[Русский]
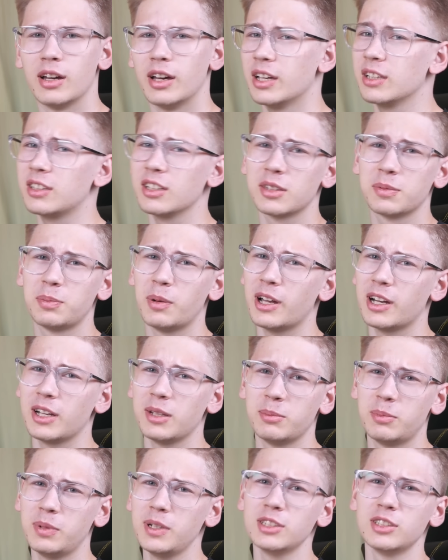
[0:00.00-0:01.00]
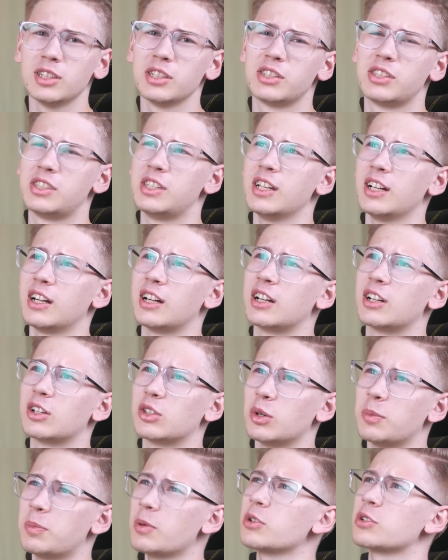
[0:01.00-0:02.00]
Этот парень был из тех,
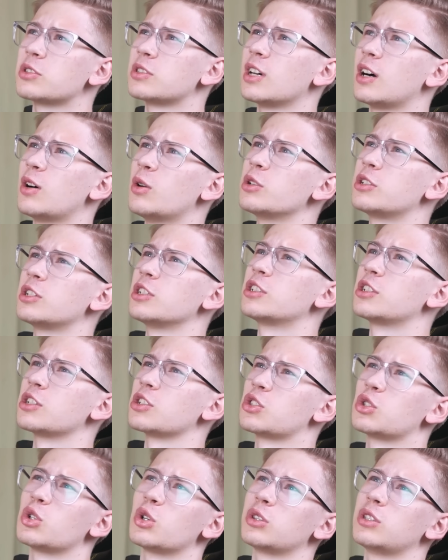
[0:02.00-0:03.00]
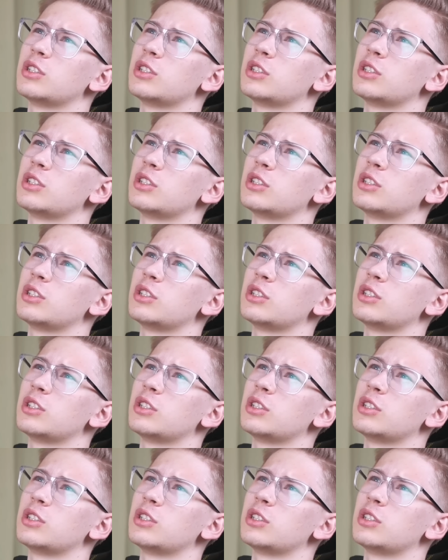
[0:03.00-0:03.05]
кто просто хочет 600